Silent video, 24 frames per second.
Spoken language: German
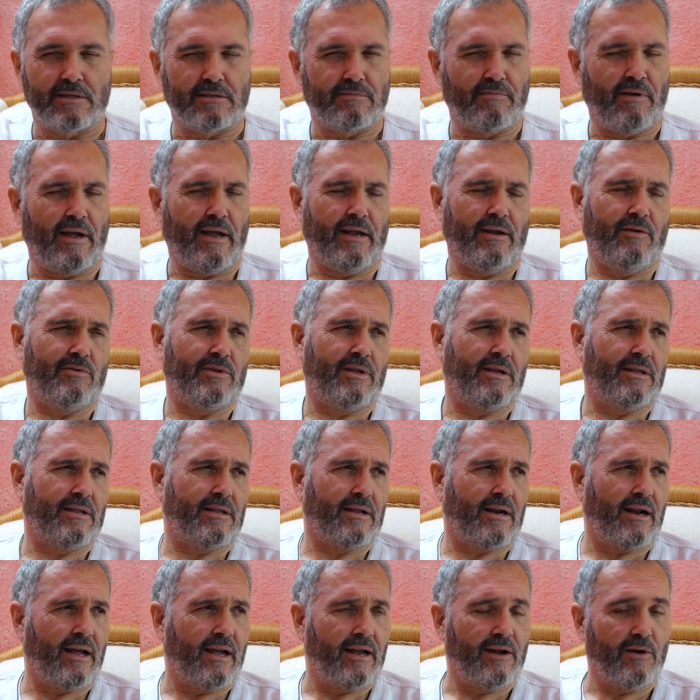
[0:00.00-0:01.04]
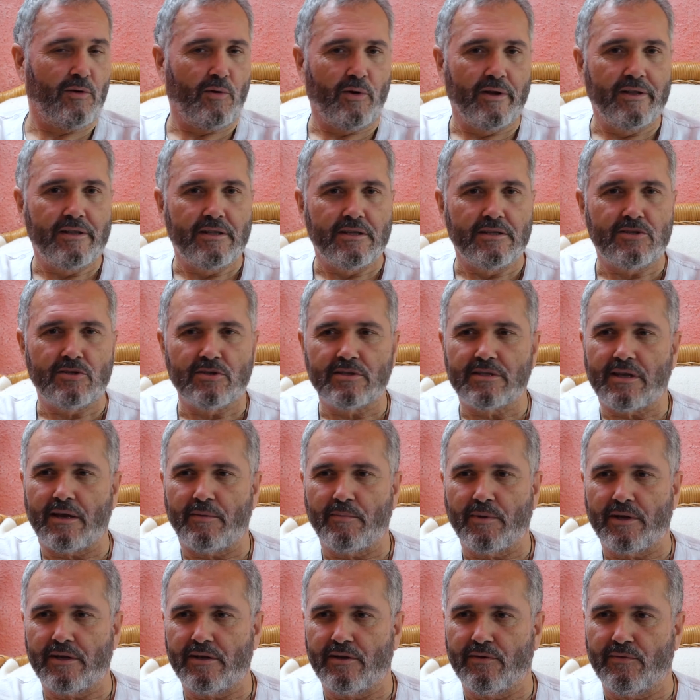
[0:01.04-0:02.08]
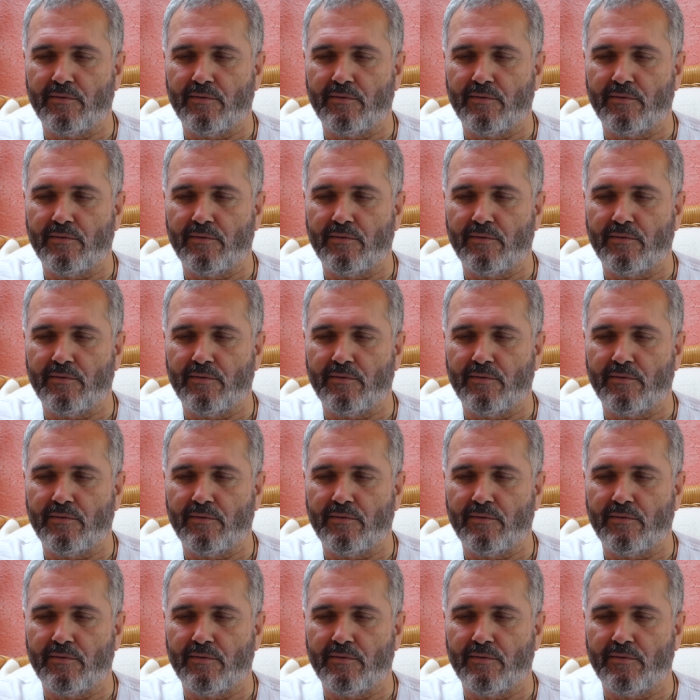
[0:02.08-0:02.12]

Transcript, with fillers: zwei oder drei Leute zusammen